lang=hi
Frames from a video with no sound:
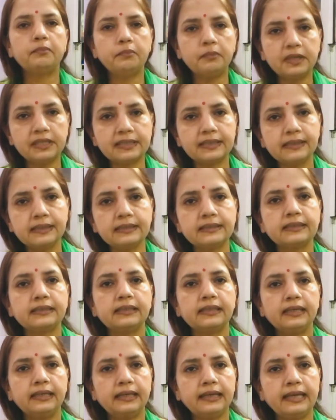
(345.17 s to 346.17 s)
मसल्स
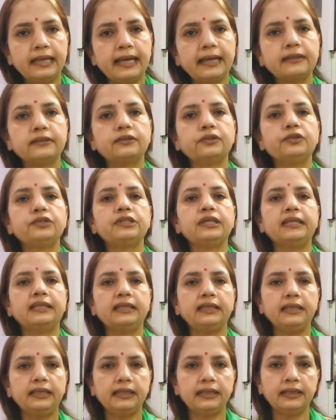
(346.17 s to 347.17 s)
लैक्स हो
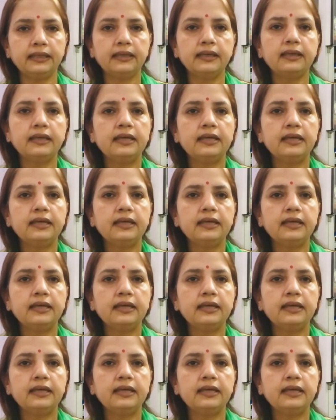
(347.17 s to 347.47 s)
जाती हैं